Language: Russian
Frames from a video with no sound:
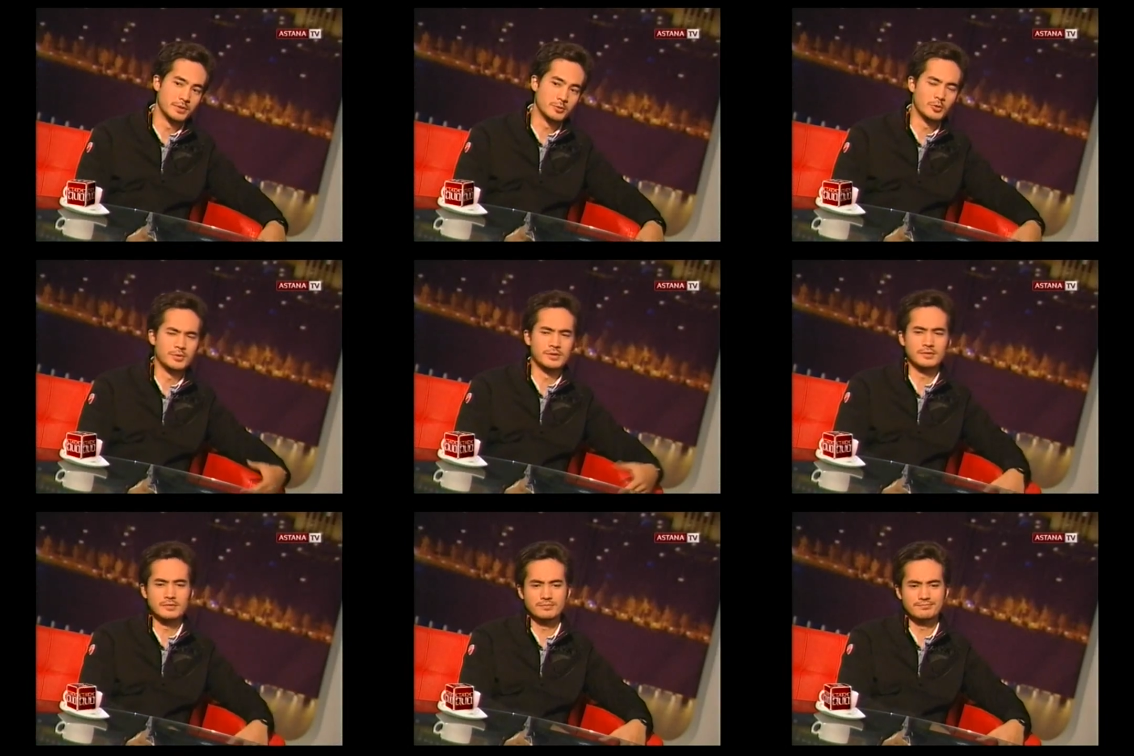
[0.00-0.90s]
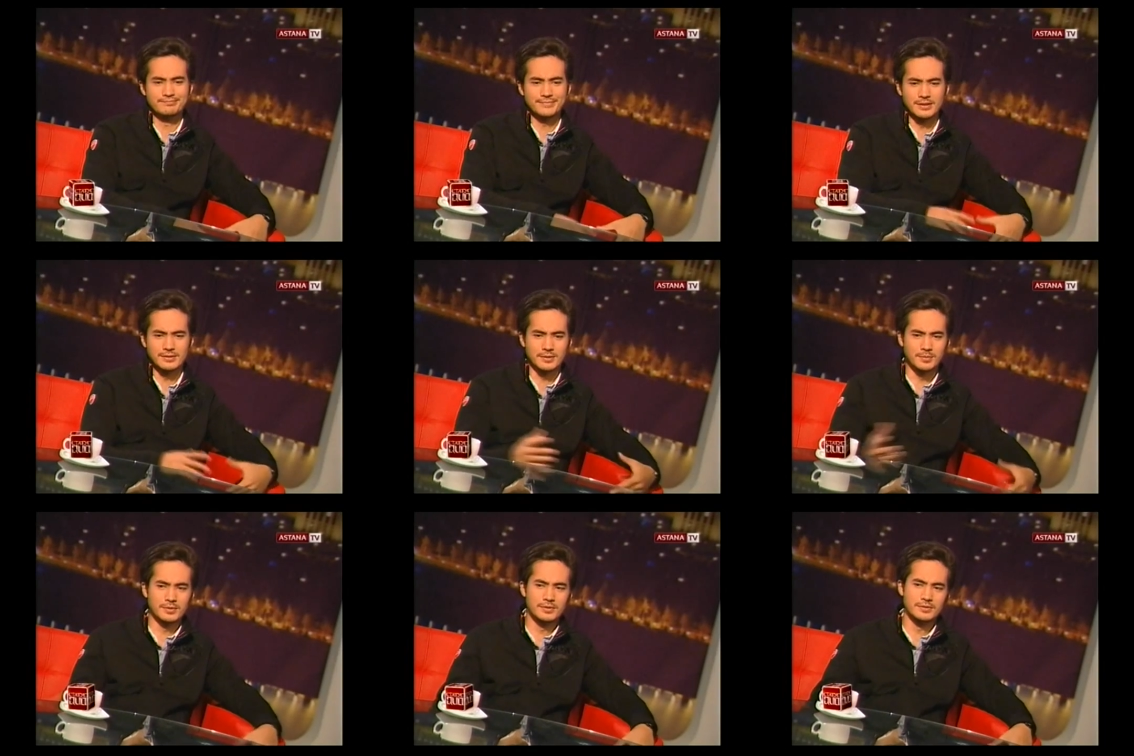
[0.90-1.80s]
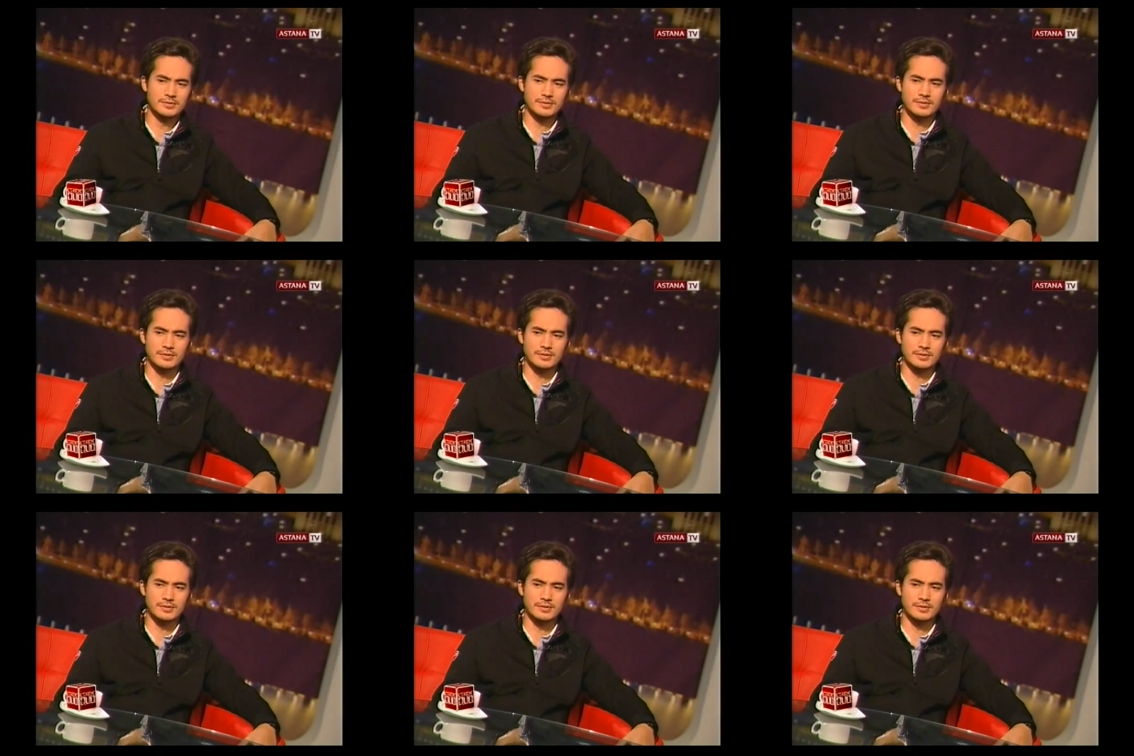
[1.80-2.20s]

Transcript: потом я это забыл,